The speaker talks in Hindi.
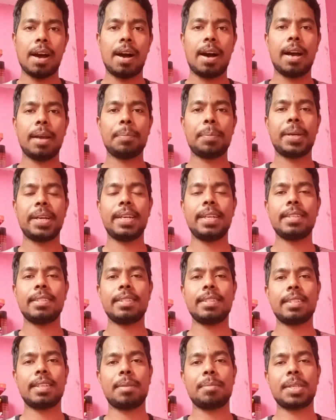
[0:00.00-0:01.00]
हाय
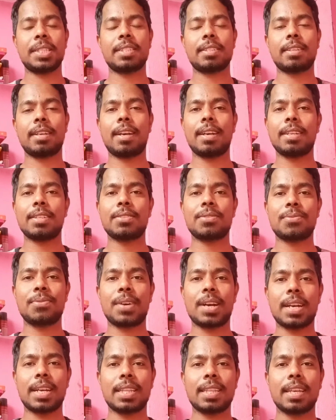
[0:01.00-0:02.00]
फ्रेंड्स नमस्कार
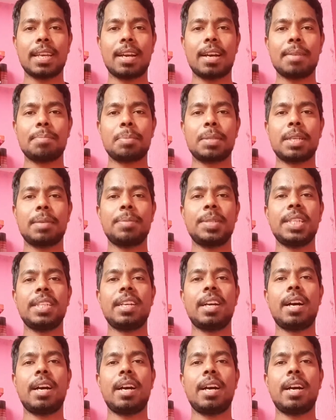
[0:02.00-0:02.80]
स्वागत है आप सभी